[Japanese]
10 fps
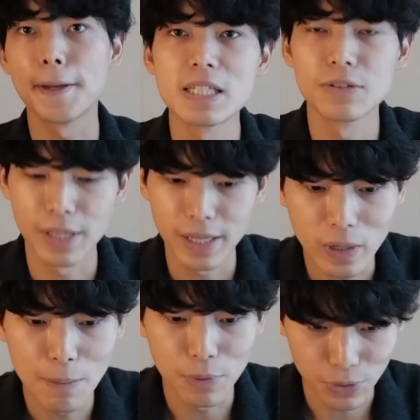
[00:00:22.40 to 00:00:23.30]
皆さんのね、お
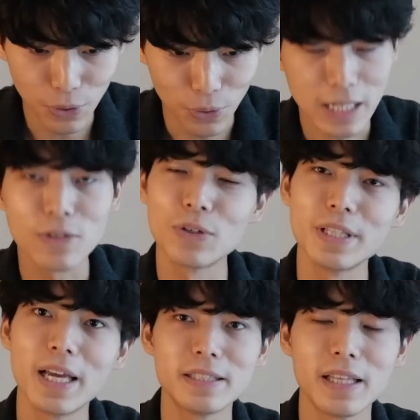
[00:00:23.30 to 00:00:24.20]
買い物の参考に
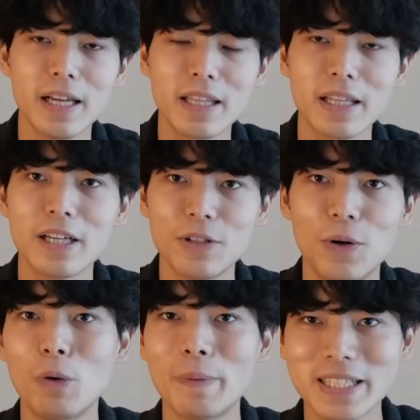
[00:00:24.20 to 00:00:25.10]
ね、していただけると
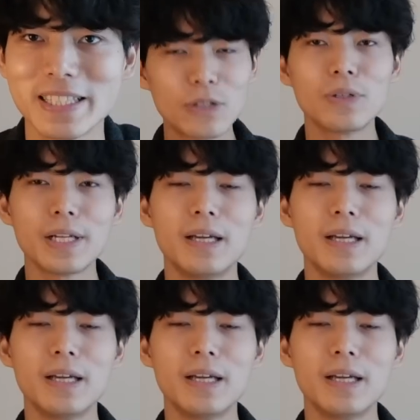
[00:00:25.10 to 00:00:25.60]
思います。あとは